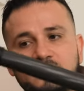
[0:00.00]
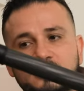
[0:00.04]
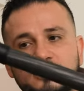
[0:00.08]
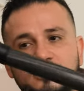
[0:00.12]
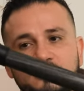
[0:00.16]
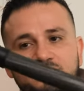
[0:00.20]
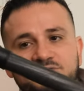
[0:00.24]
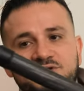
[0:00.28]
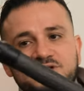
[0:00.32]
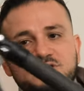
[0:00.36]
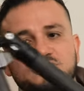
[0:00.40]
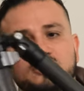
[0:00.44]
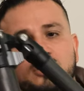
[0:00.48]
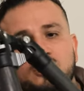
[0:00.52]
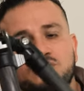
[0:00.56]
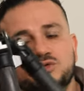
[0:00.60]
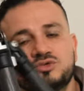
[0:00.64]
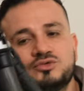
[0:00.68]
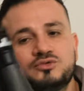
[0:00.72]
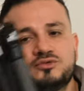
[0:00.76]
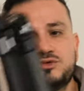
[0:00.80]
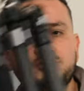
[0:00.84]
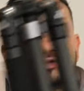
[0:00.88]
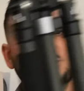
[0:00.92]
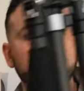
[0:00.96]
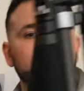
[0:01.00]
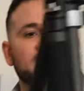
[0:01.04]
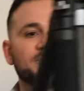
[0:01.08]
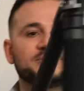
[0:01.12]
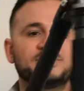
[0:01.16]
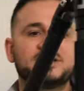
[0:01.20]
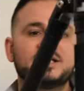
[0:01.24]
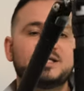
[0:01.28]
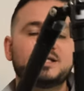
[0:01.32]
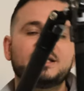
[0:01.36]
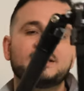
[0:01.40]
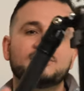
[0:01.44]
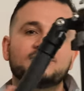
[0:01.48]
en fait, quand on ouvre le
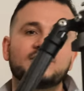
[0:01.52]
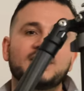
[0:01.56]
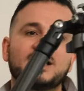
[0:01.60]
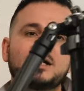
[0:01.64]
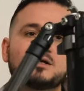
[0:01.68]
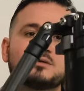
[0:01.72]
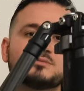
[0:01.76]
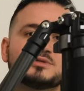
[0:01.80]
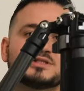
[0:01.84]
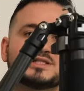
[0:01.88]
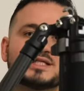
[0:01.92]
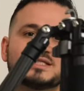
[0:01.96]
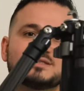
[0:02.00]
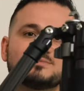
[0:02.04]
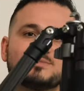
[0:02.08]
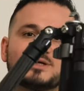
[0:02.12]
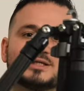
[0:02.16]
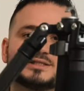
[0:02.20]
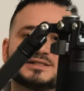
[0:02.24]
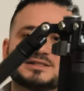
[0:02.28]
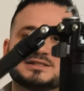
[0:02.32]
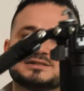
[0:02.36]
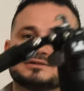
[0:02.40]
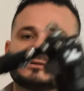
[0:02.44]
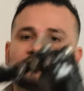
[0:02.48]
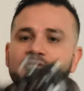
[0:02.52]
trépied, voilà comment ça se passe.